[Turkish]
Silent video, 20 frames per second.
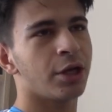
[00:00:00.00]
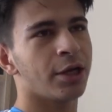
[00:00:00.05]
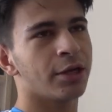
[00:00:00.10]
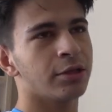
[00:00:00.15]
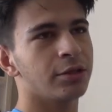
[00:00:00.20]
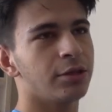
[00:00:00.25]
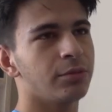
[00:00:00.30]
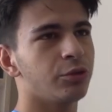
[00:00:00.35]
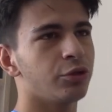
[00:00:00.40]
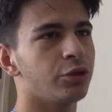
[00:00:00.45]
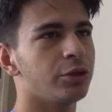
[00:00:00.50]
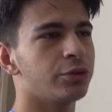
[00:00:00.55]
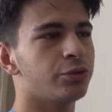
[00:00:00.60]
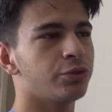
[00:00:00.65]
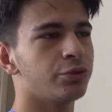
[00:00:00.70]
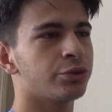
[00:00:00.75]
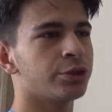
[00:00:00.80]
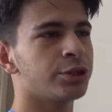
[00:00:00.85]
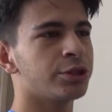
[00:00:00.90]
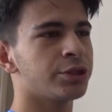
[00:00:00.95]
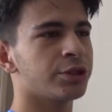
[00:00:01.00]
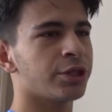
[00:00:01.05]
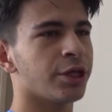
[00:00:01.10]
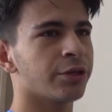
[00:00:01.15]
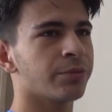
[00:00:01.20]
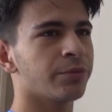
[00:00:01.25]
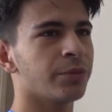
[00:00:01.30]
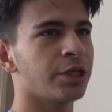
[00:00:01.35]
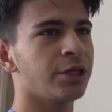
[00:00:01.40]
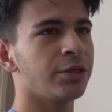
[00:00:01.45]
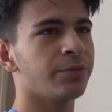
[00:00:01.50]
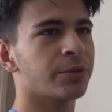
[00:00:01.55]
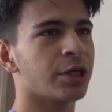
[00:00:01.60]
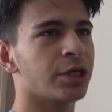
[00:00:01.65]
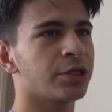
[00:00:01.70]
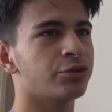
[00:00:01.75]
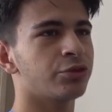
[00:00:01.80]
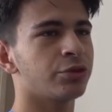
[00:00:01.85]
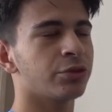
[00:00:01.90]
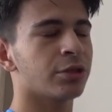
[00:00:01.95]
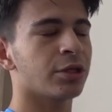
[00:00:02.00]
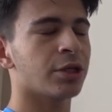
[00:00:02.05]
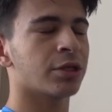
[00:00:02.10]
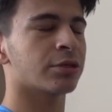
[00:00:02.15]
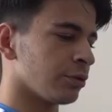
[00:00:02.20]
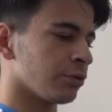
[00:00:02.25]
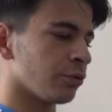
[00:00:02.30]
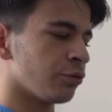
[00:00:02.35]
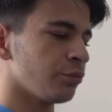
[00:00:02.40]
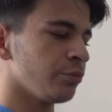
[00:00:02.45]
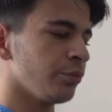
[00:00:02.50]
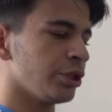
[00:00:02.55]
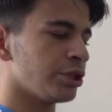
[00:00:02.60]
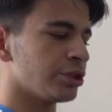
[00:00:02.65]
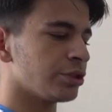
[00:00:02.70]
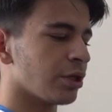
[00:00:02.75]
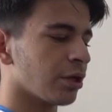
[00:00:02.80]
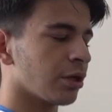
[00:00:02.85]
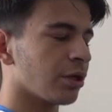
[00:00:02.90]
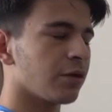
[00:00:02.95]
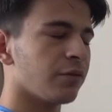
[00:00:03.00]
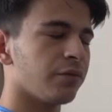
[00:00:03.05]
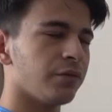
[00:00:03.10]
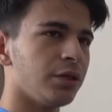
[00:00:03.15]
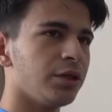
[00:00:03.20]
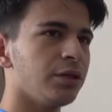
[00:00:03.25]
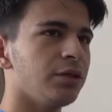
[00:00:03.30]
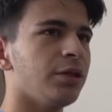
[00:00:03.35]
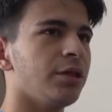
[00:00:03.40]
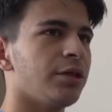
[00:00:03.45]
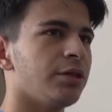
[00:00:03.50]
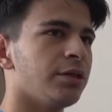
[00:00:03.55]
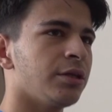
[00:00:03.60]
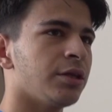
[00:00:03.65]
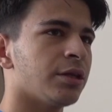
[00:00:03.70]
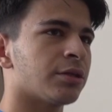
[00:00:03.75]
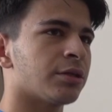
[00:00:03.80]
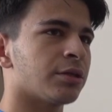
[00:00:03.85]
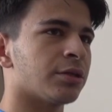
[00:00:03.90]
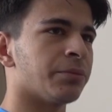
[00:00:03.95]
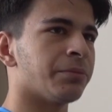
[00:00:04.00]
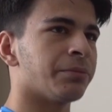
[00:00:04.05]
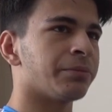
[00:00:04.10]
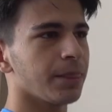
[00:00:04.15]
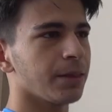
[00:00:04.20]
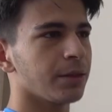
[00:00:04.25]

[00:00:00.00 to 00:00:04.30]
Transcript: Arada böyle 2-3 kişi tekmeleyip kaçıyorlardı. 15 dakika falan yerde yattım.